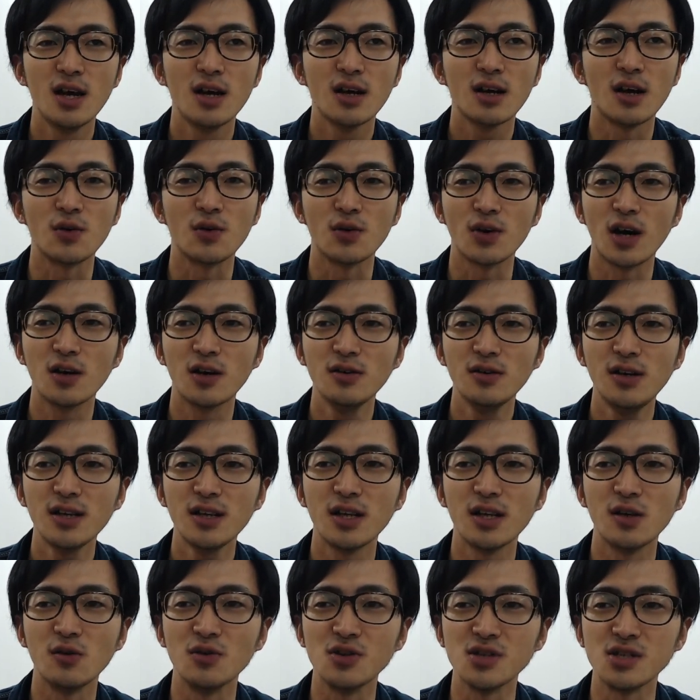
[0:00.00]
あの隠れ
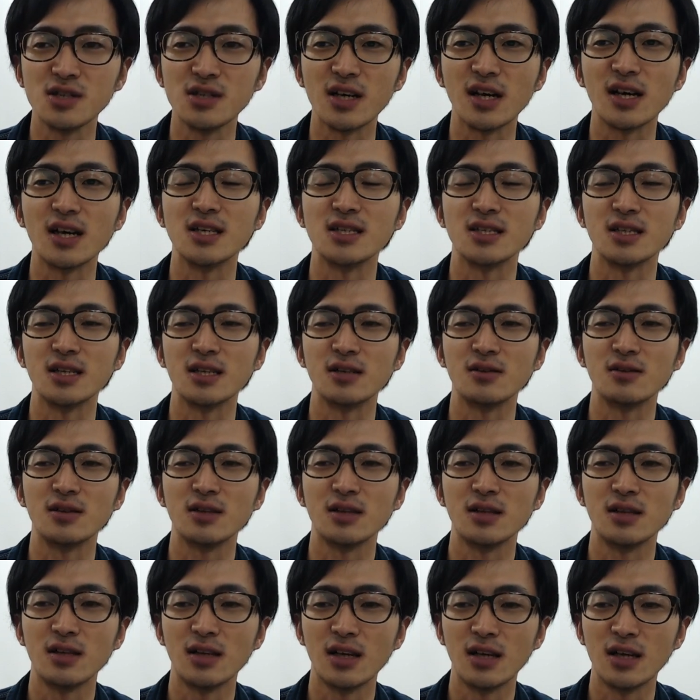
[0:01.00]
て打つだけじゃなく
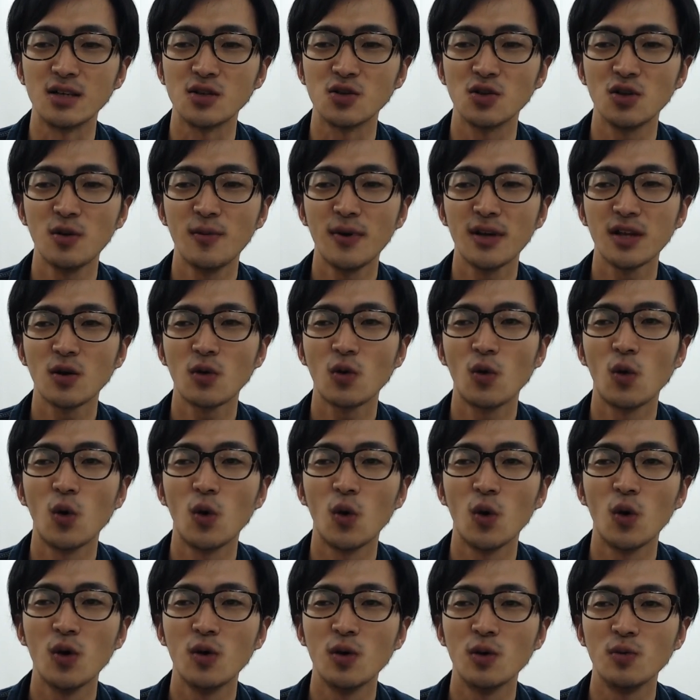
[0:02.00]
て、その場で
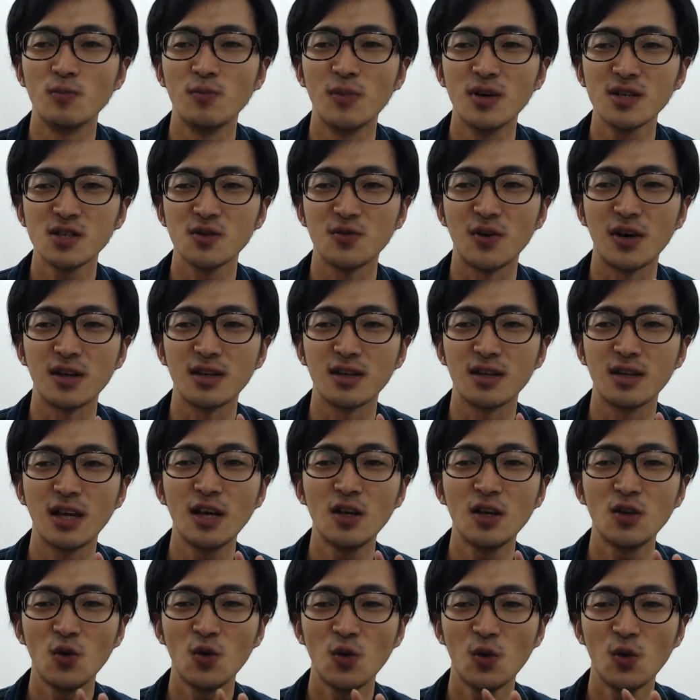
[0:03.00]
こうまずは
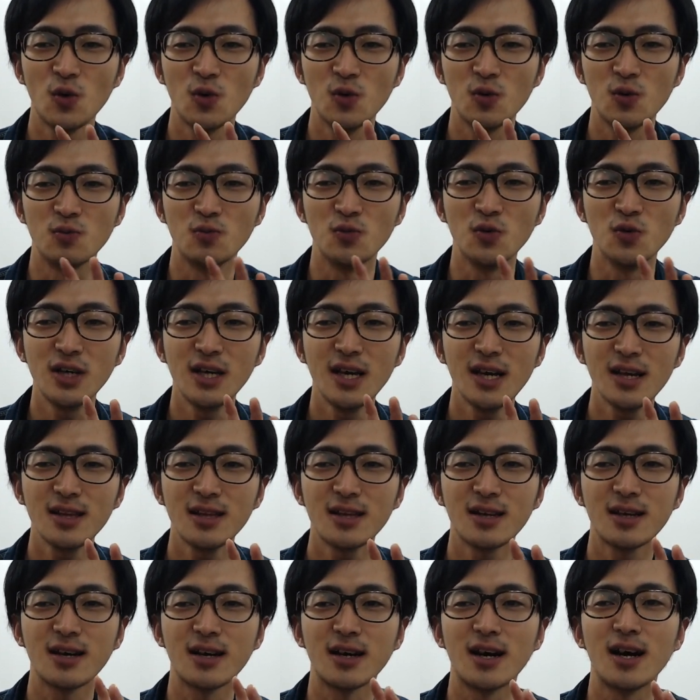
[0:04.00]
敵と向き合っ
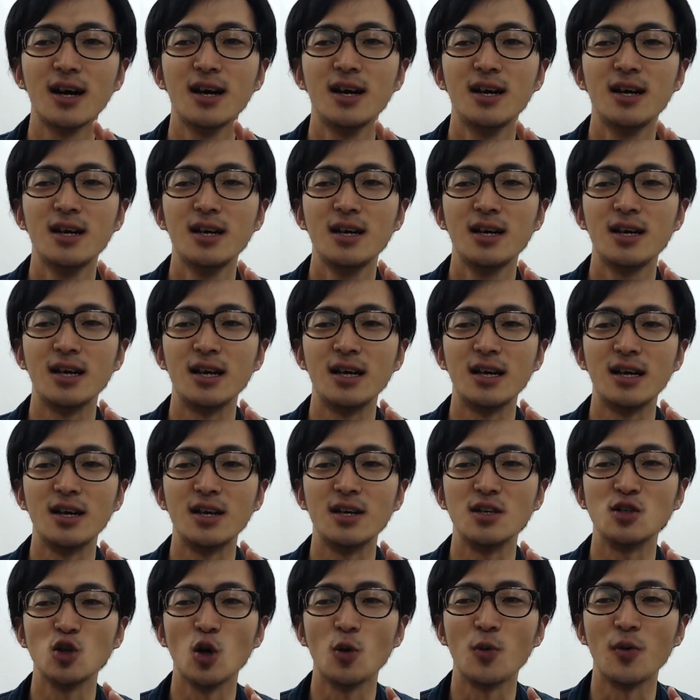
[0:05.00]
てから、えー、
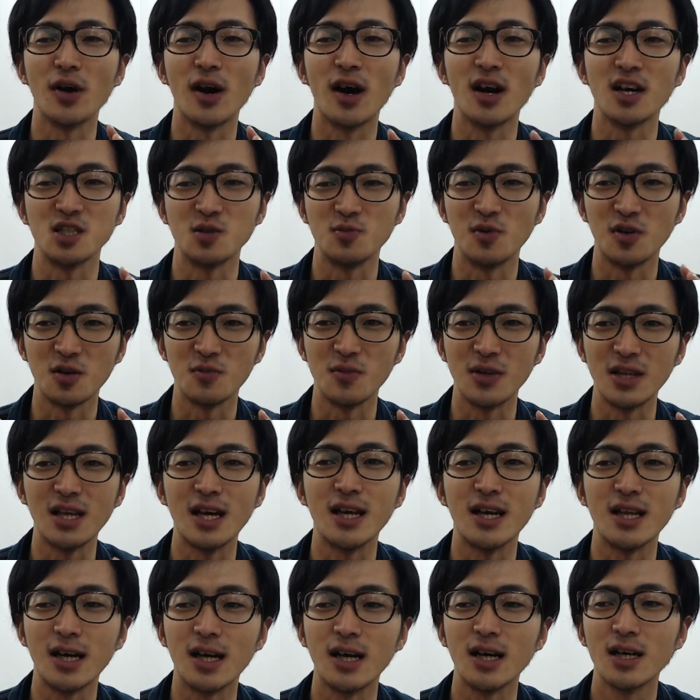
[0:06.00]
勝負が始まるみた
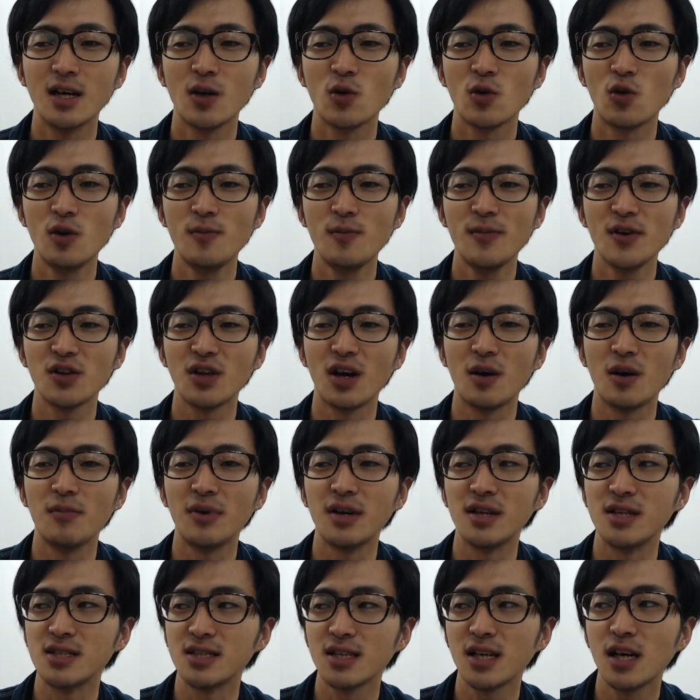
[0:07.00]
いな、これまでとあんま
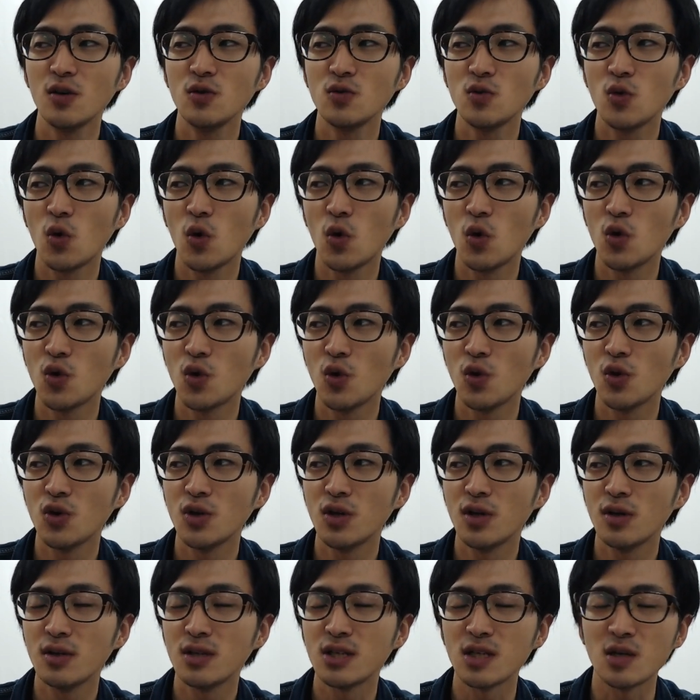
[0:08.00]
り違うこ
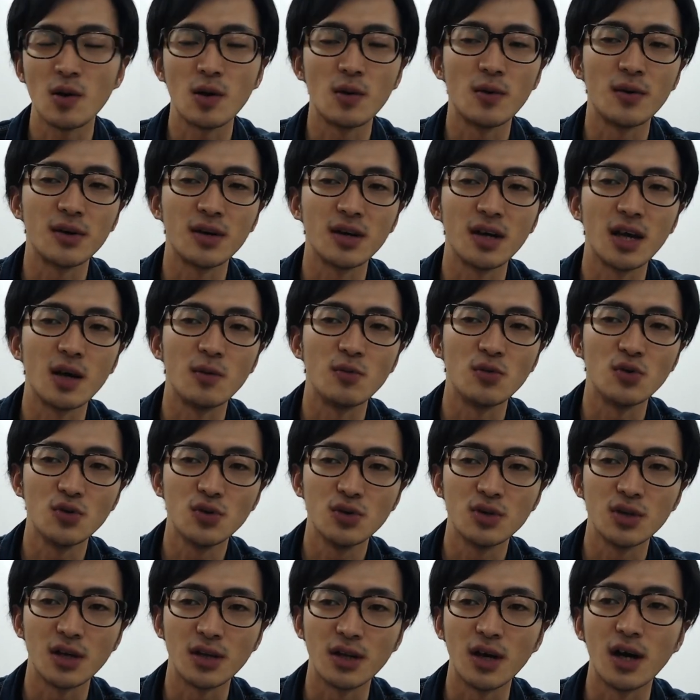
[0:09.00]
うサバイバルゲーム
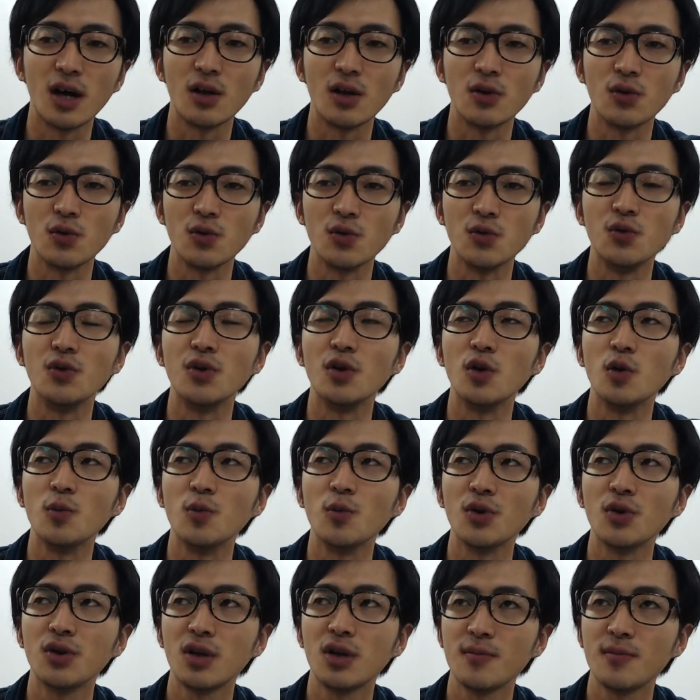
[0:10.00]
だなというふうに
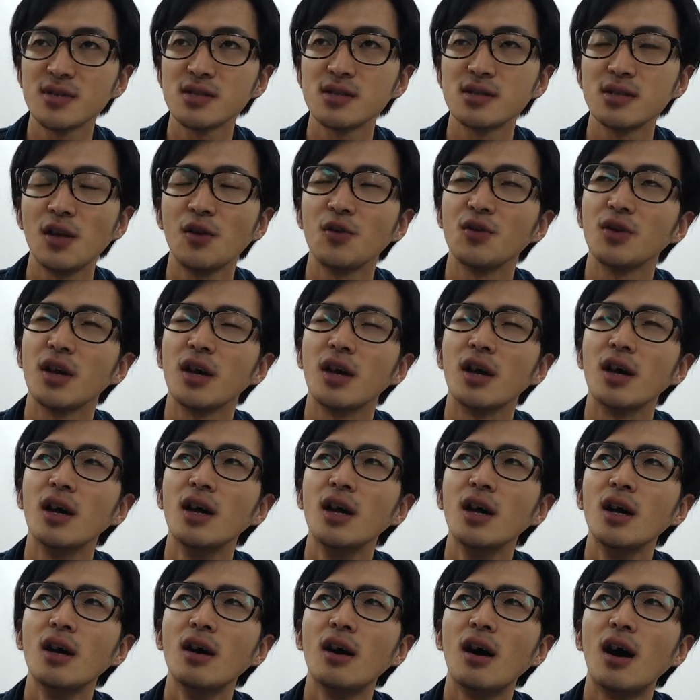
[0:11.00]
思ってます。なので
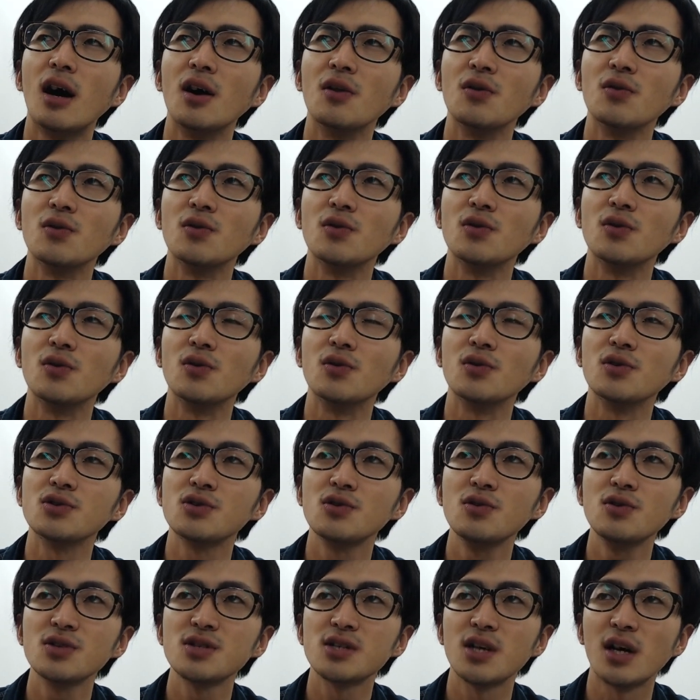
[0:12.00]
あの
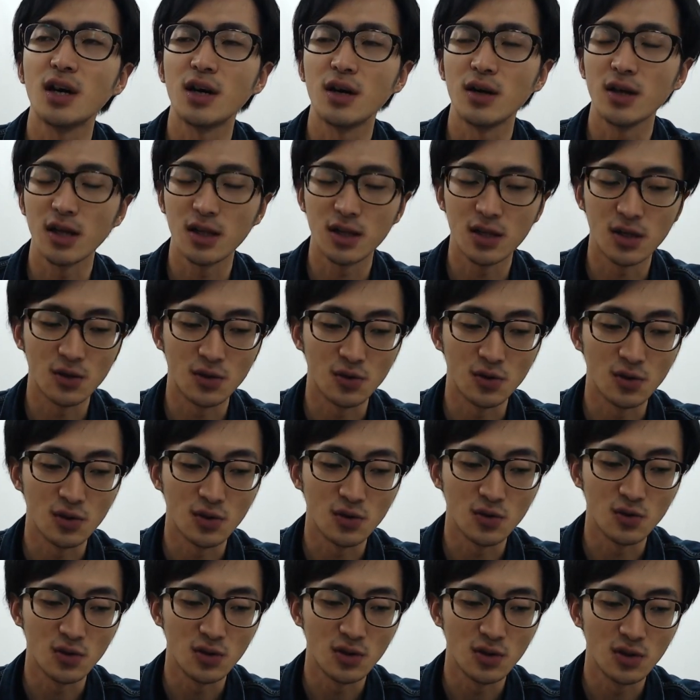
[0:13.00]
操作やってる
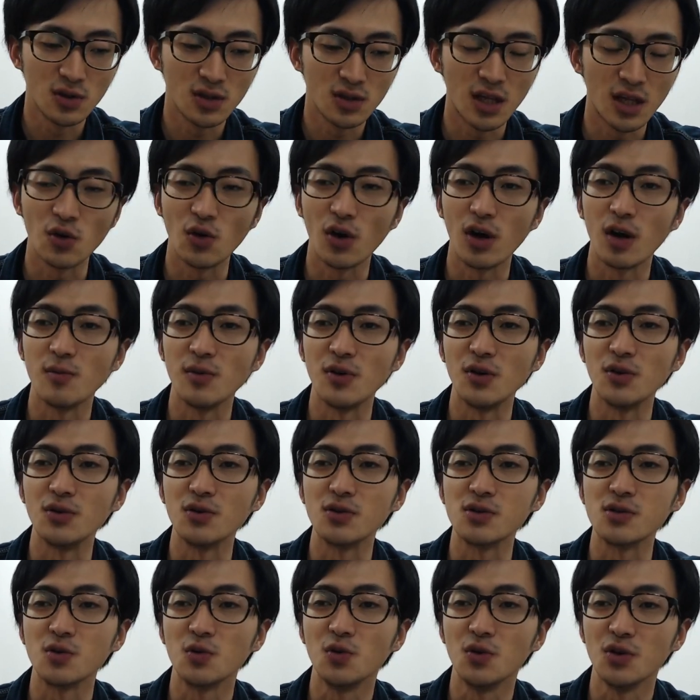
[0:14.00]
手とか見ると
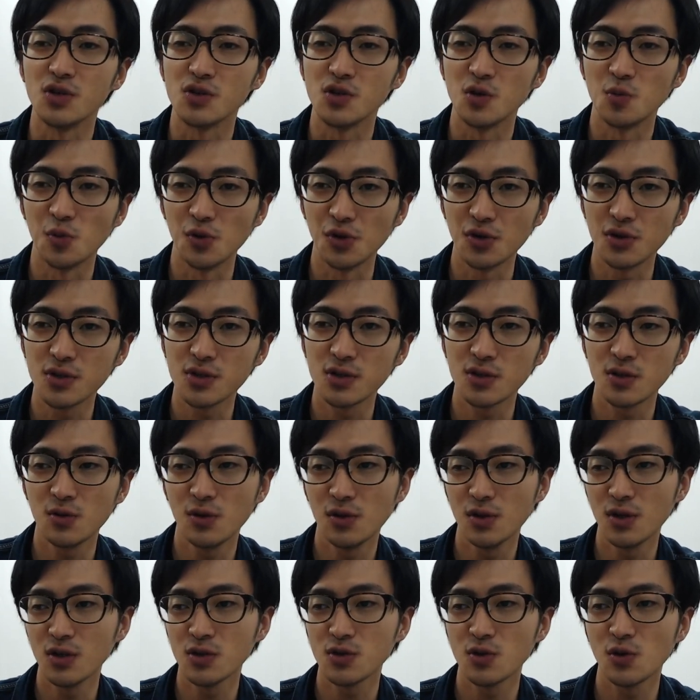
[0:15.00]
すごいですよ。ものすご
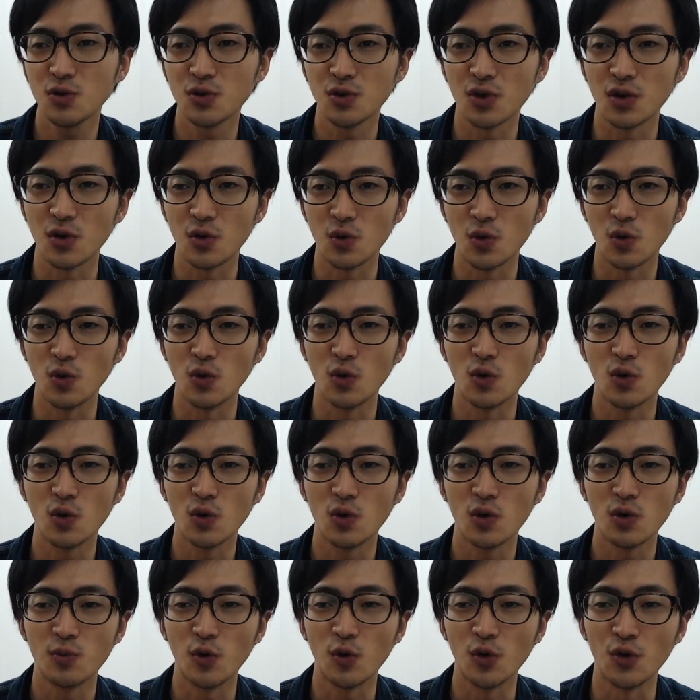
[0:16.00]
い速度でこう
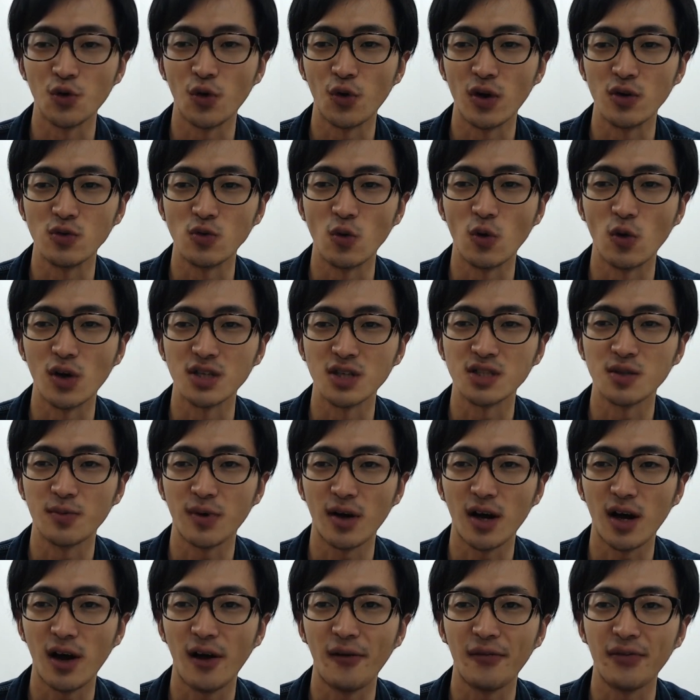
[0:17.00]
コントローラー動かして
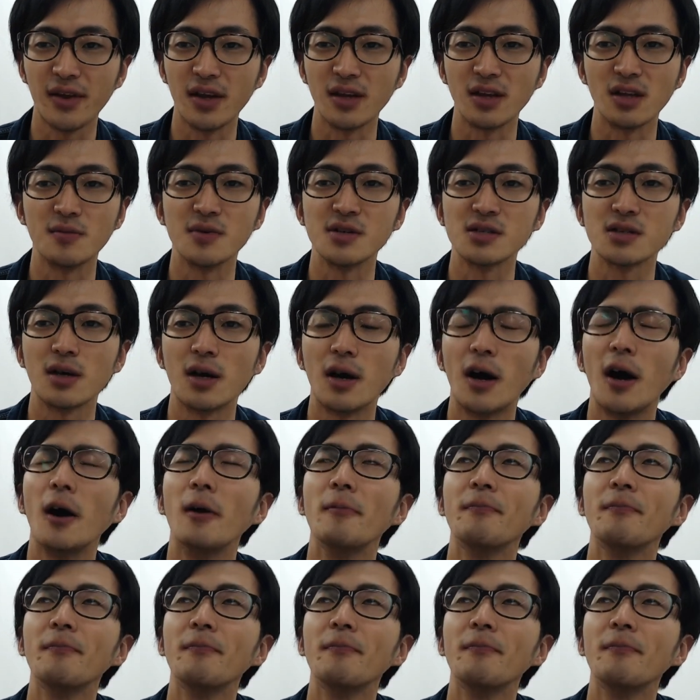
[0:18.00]
バーってやってますから、